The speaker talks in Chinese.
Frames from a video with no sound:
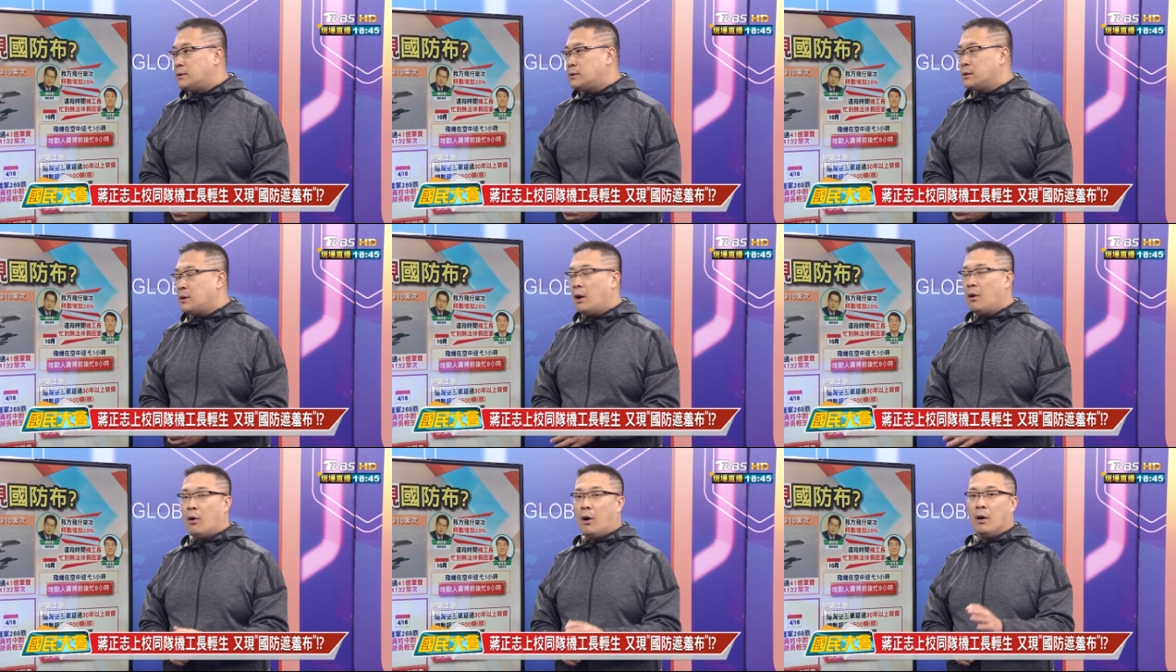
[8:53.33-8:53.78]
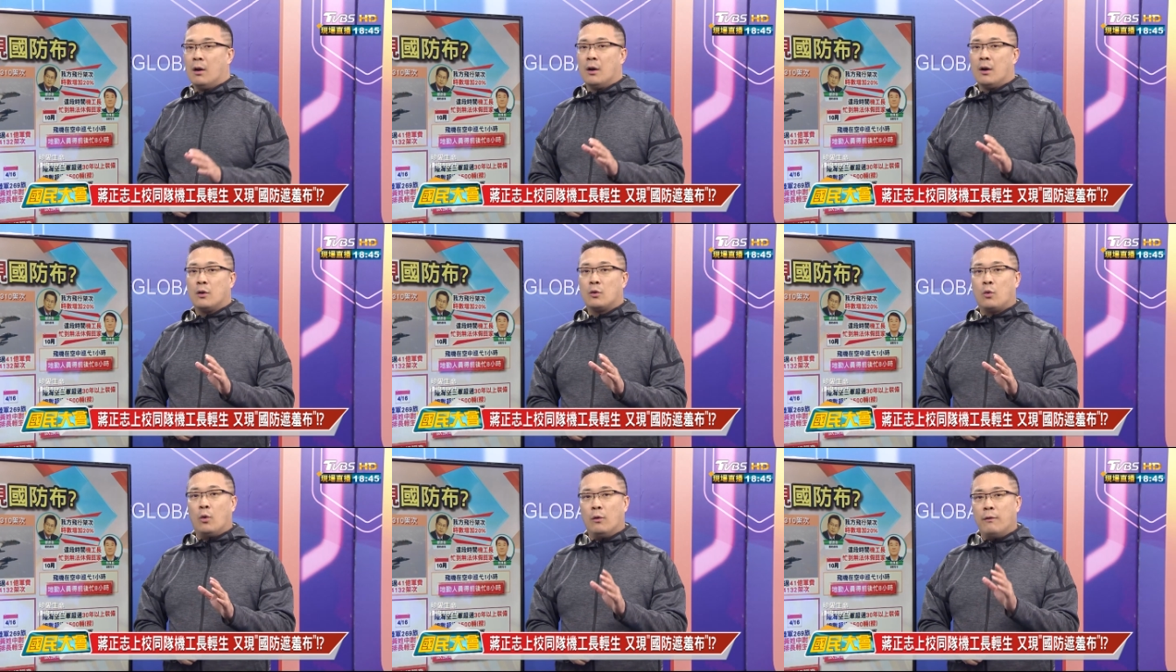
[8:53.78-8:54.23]
来之后，
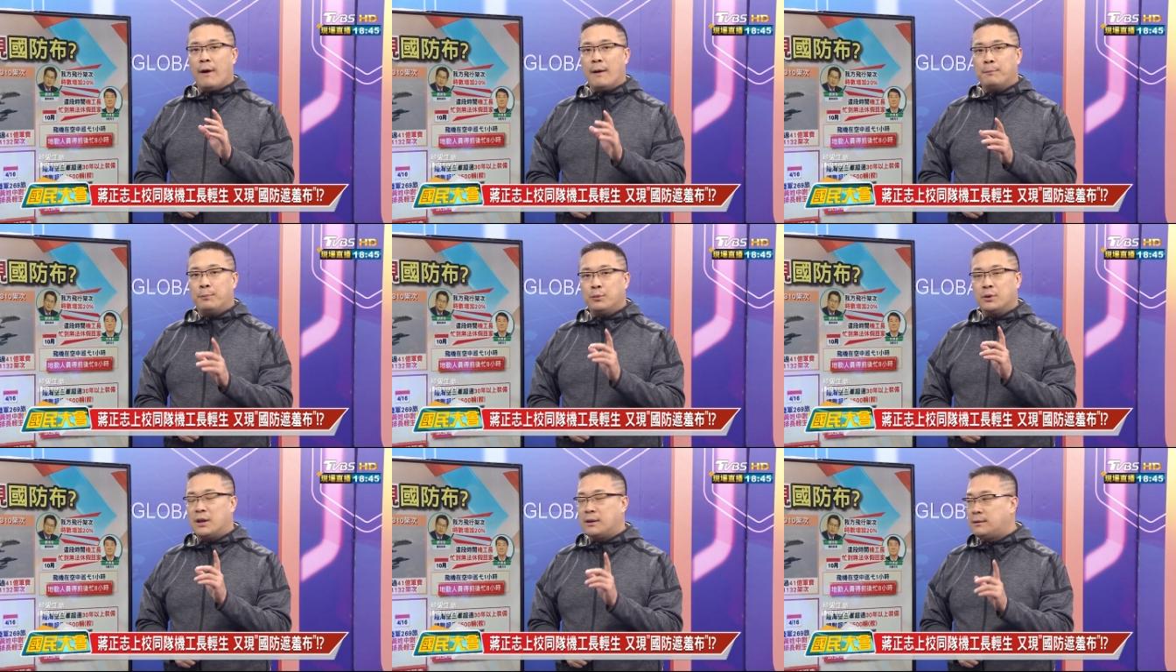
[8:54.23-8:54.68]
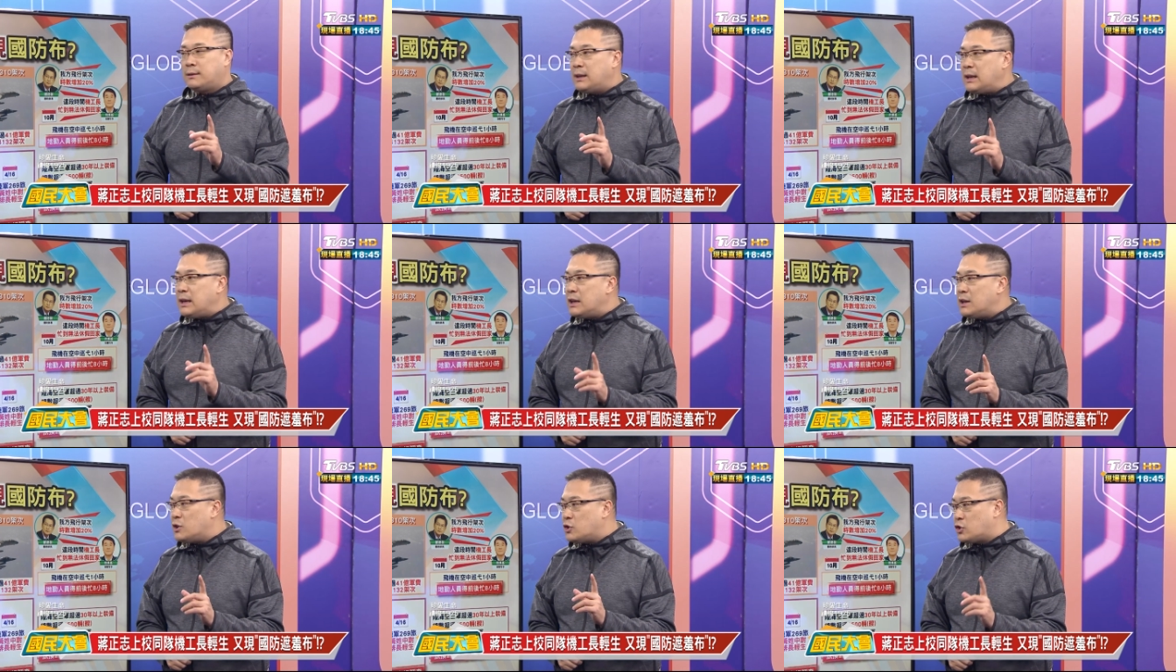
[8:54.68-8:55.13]
国防部的
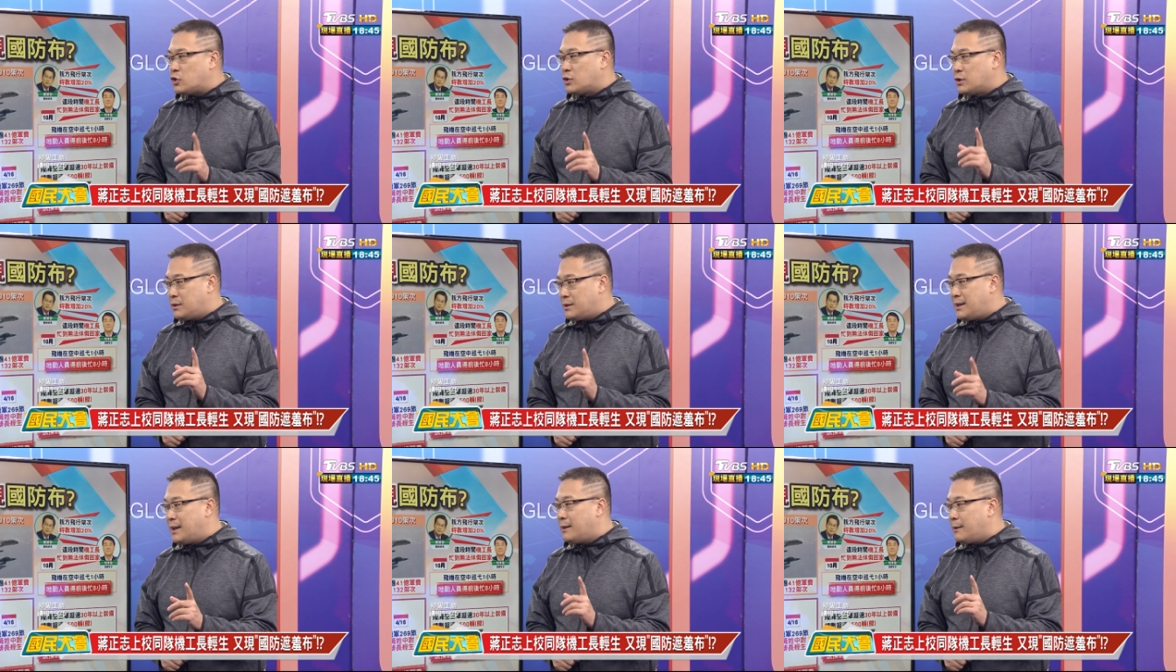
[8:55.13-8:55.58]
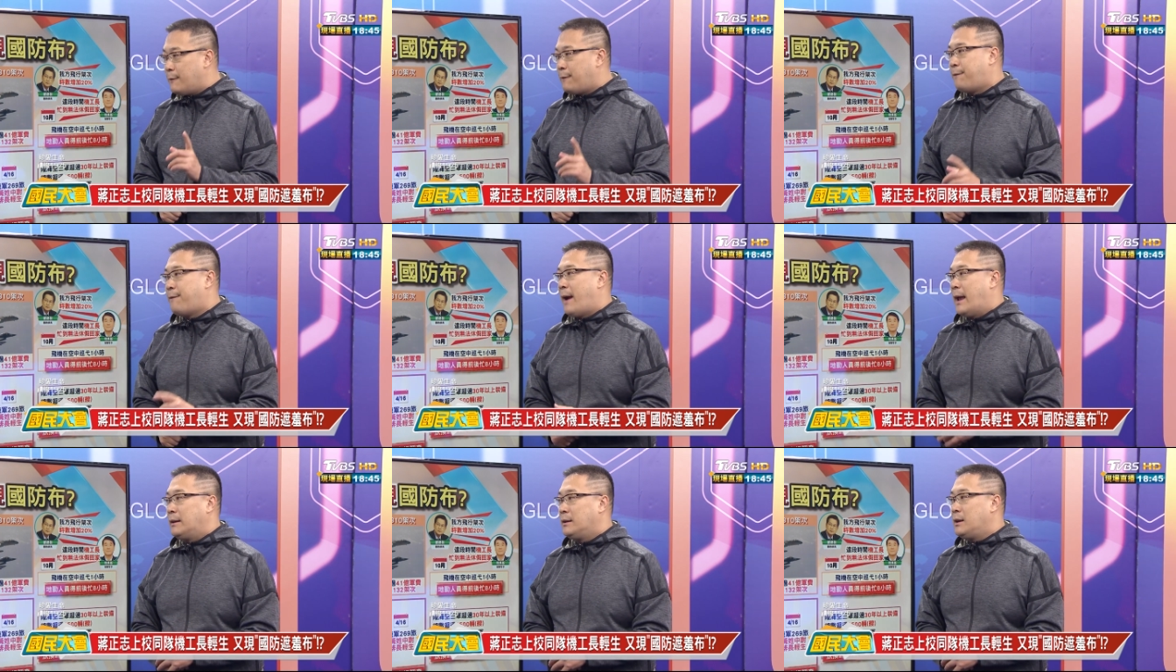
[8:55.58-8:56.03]
第一时间的
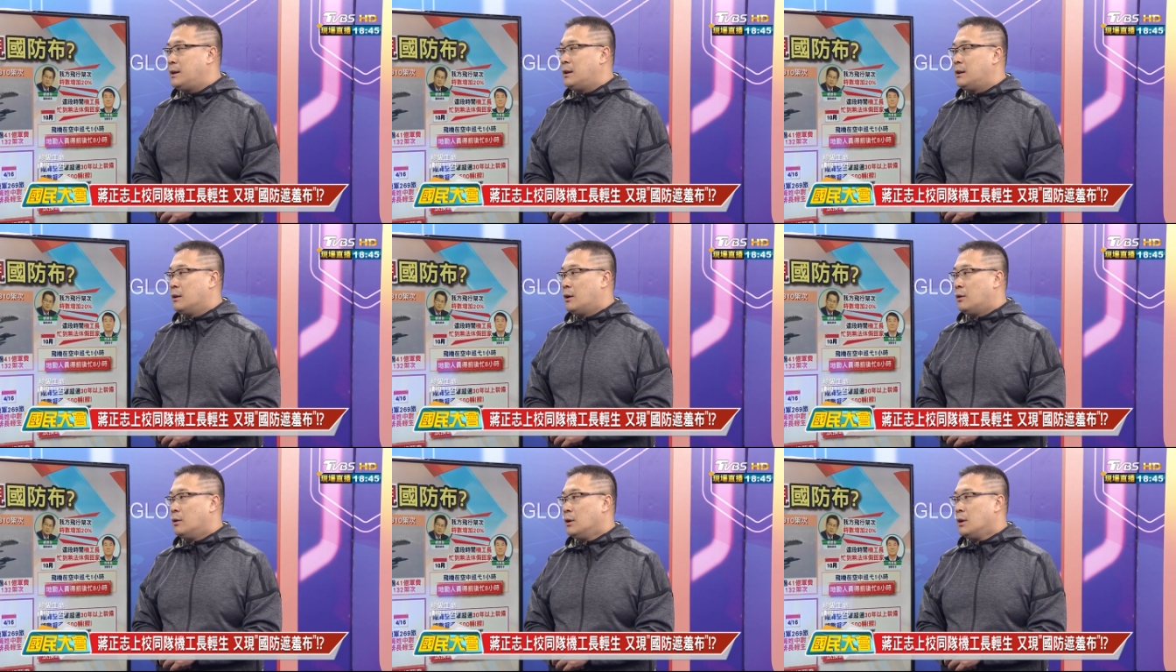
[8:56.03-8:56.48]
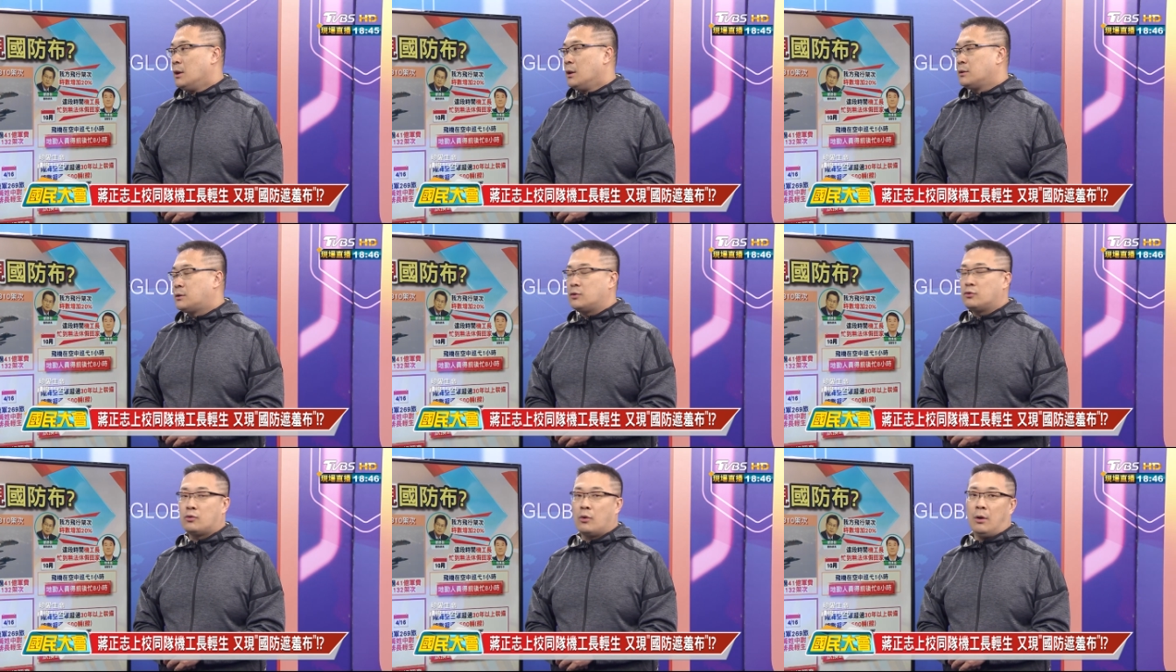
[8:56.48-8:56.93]
反应哦，
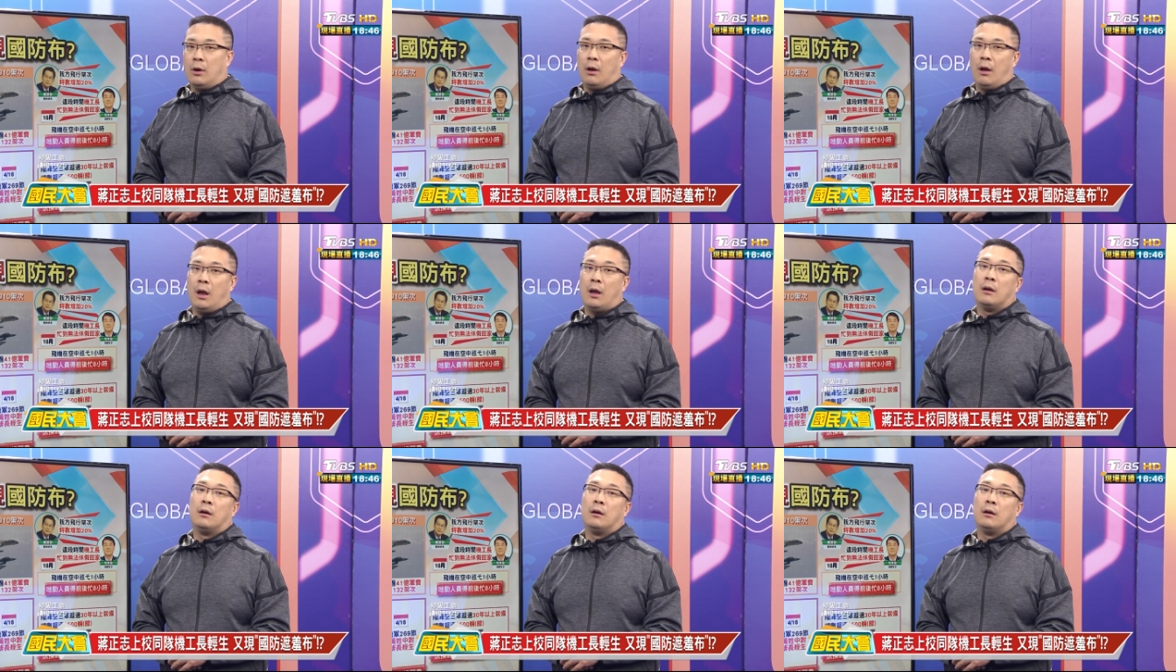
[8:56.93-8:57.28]
是说，